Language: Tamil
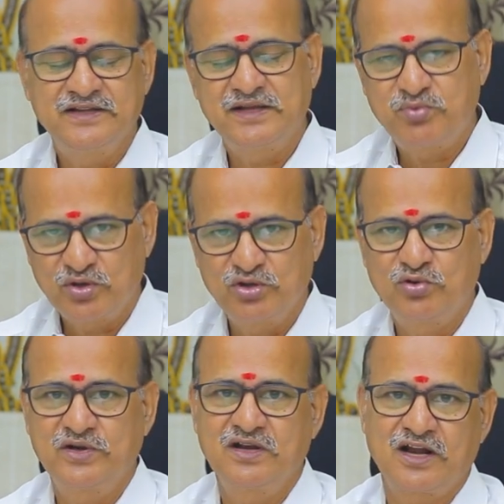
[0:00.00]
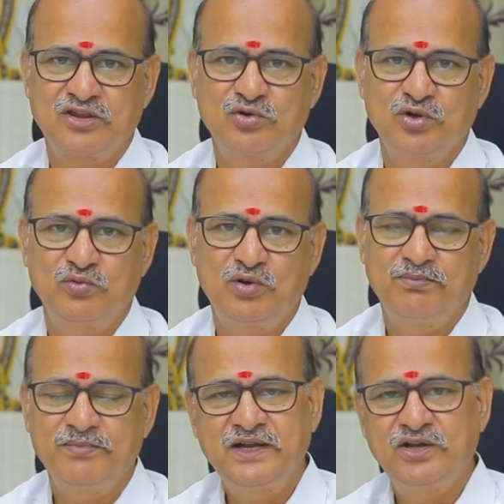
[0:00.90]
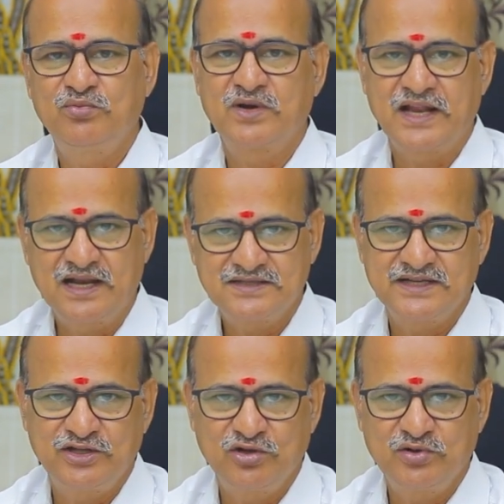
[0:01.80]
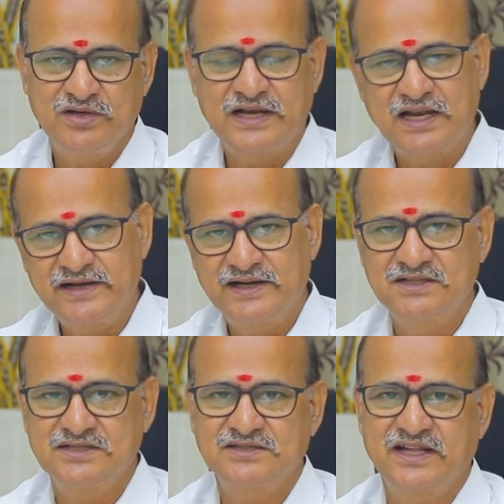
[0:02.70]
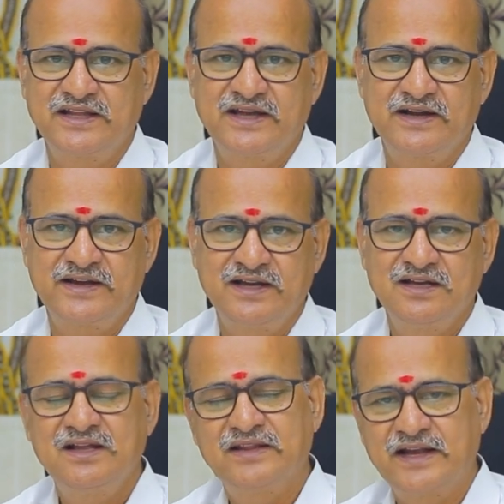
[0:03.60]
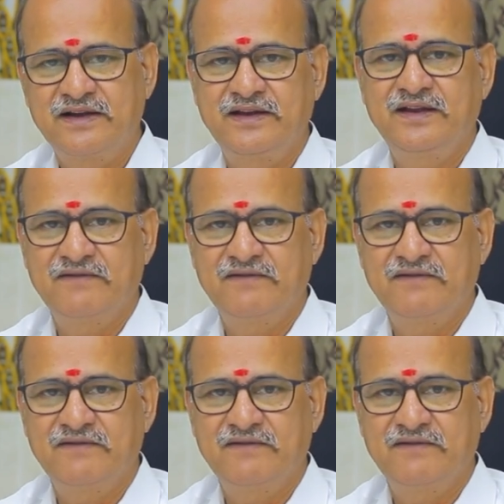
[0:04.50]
இதை புரிந்து கொண்டு நடந்து கொள்வோம் மீண்டும் ஒரு நல்ல செய்தியோடு நல்ல நிகழ்ச்சியில் சந்திக்கின்றேன் நன்றி